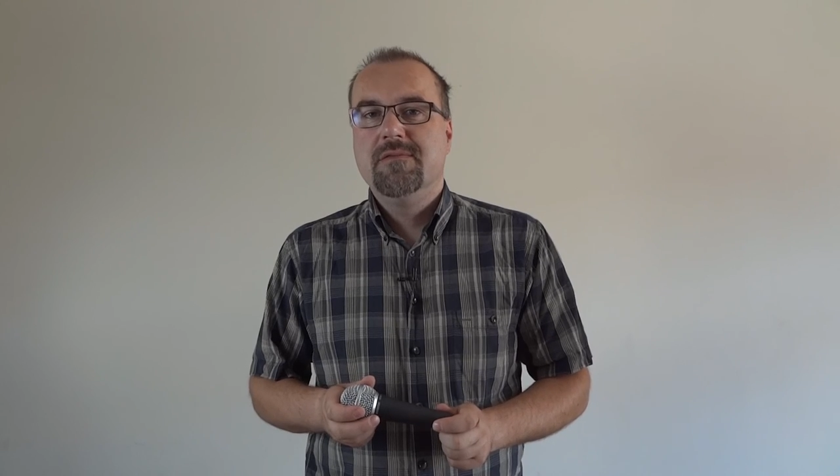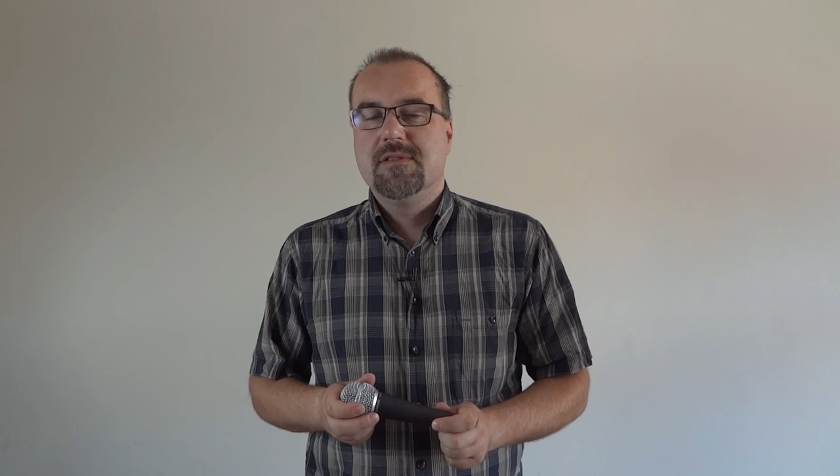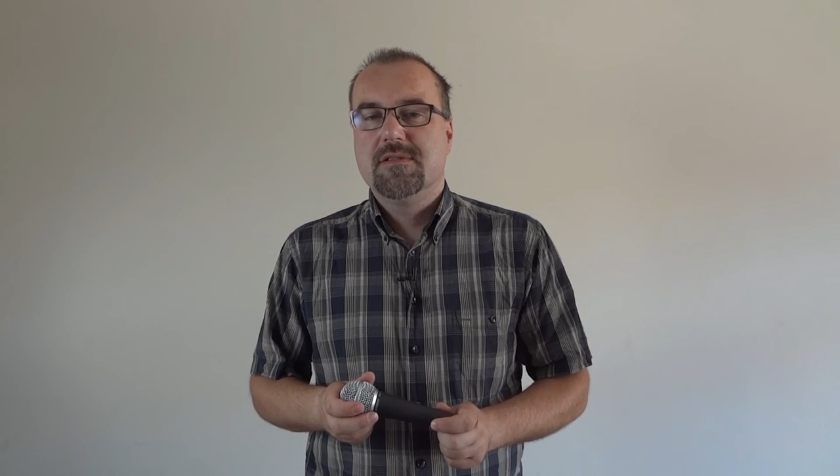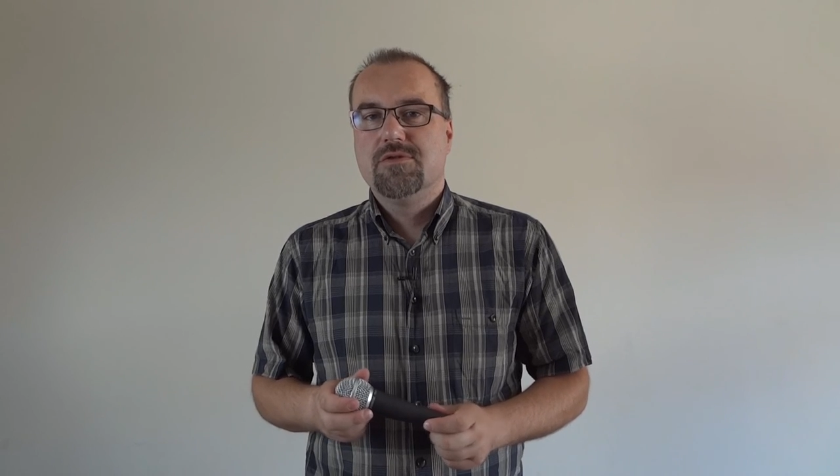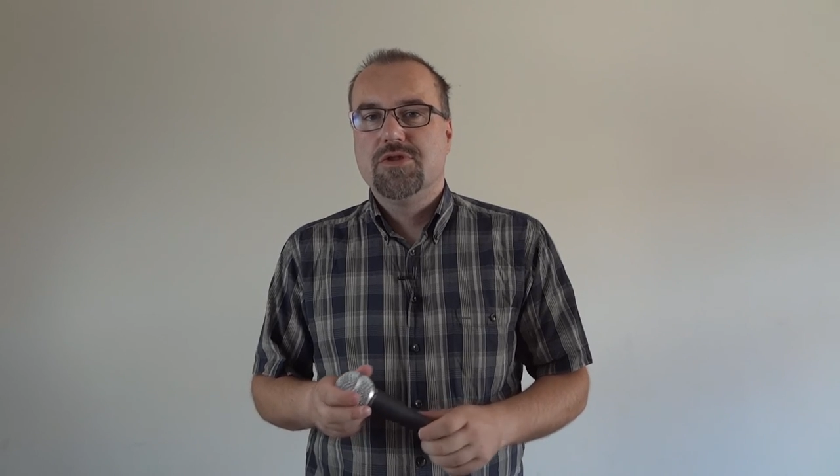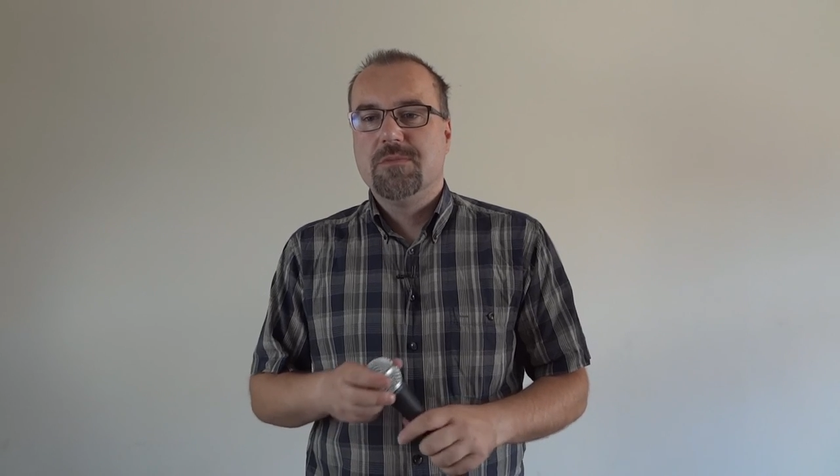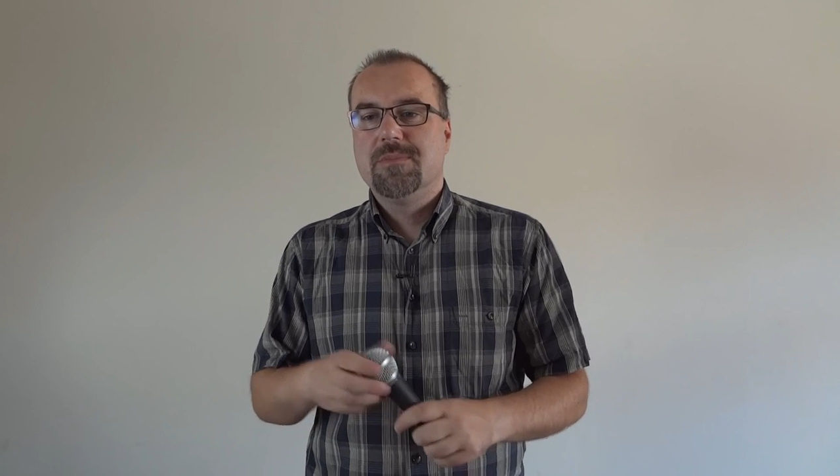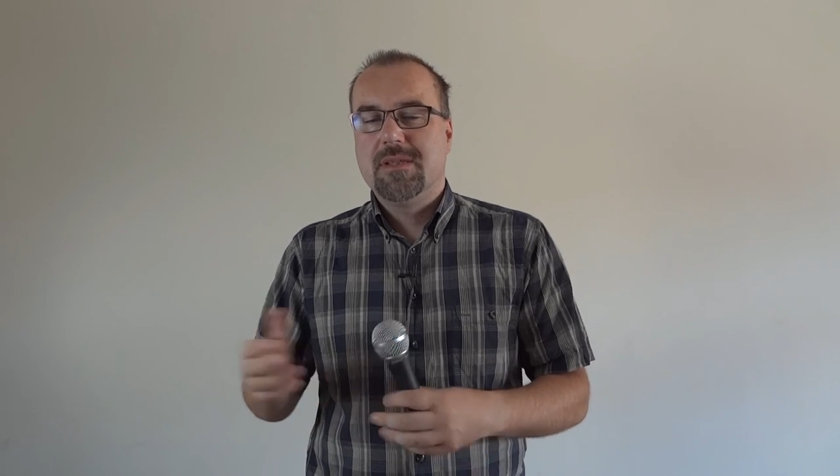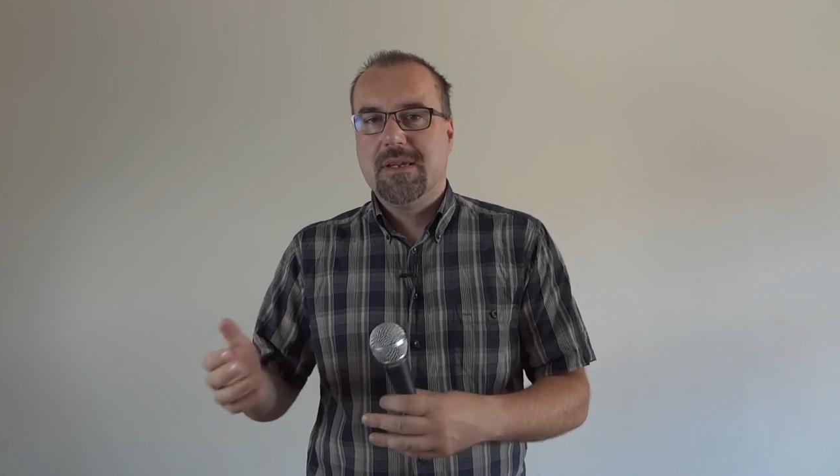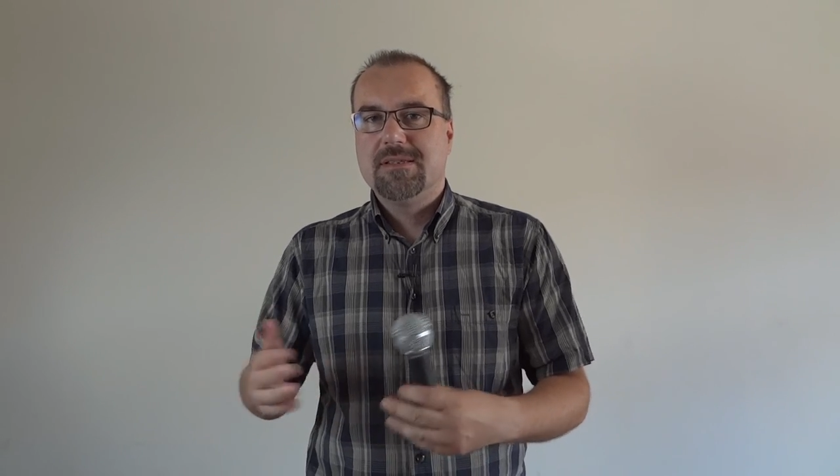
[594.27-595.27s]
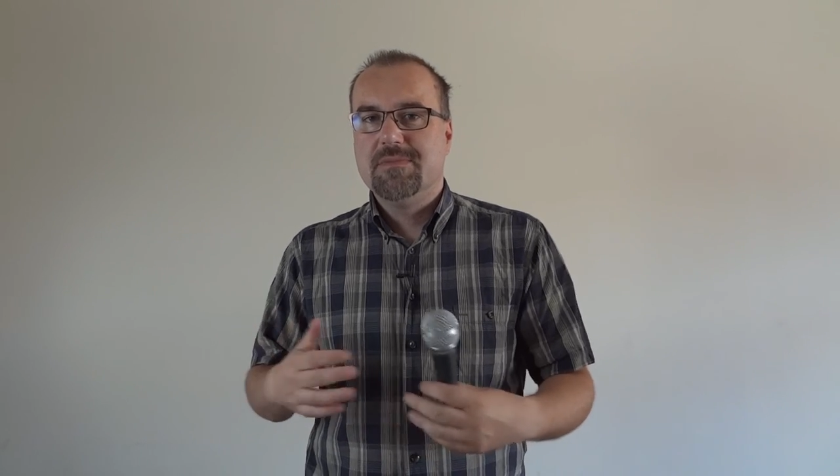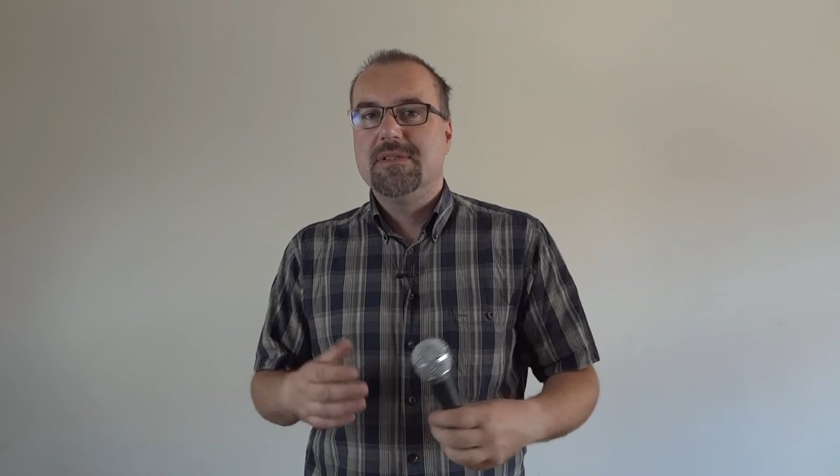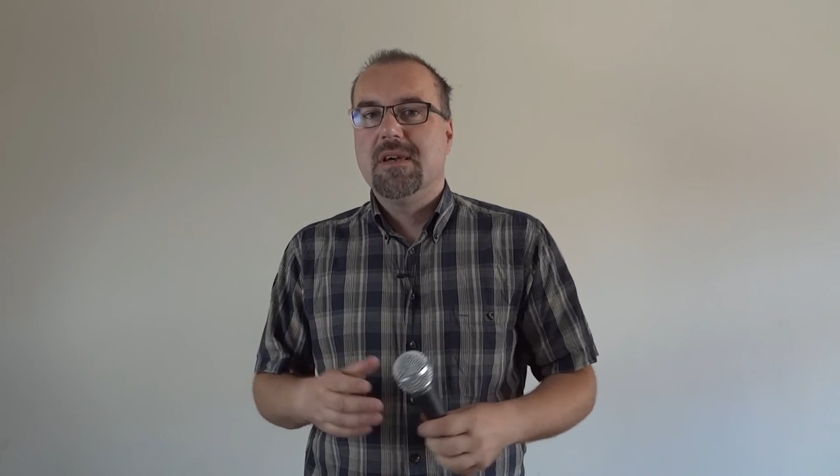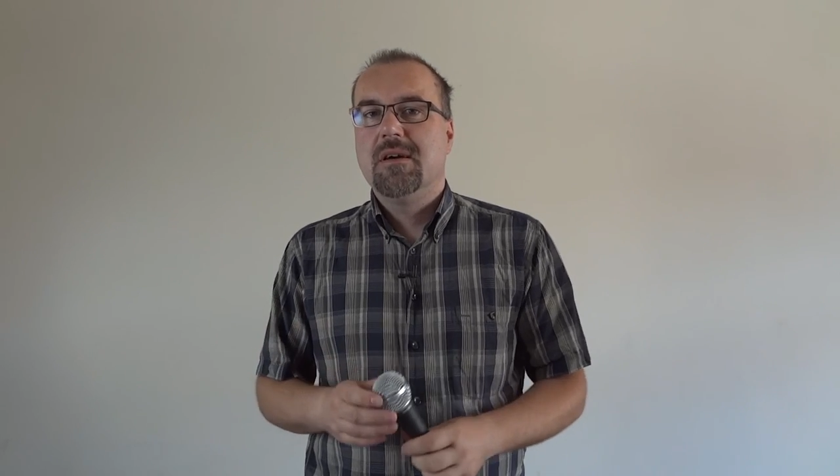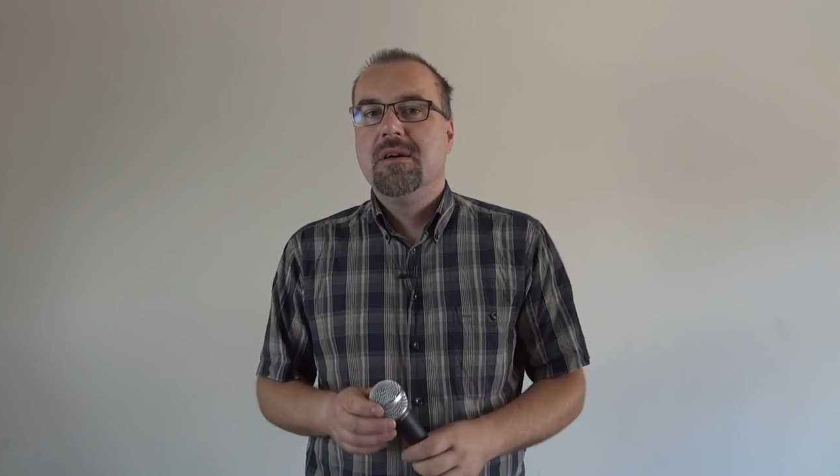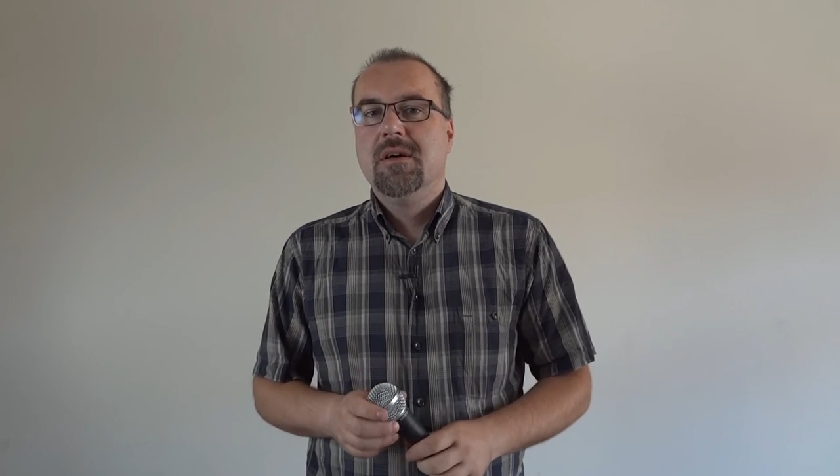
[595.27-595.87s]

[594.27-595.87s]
w związku z czym ta transmisja